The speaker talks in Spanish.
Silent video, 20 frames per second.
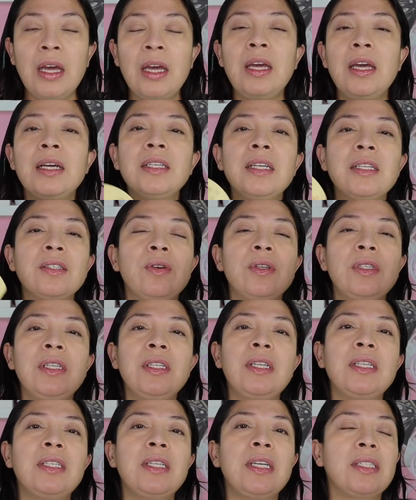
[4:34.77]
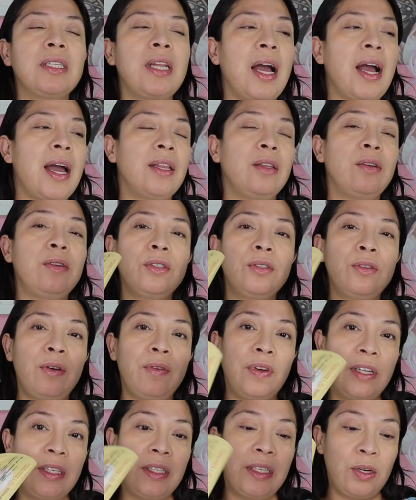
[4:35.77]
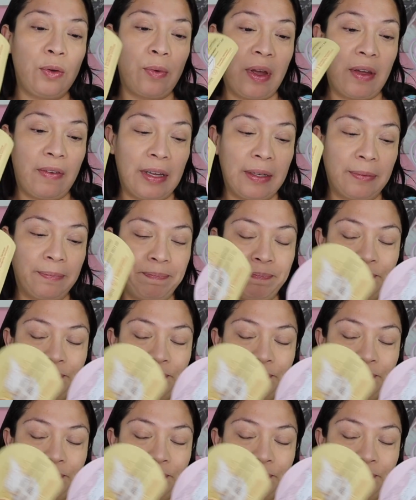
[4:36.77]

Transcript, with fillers: Y esas cositas están a $2.99.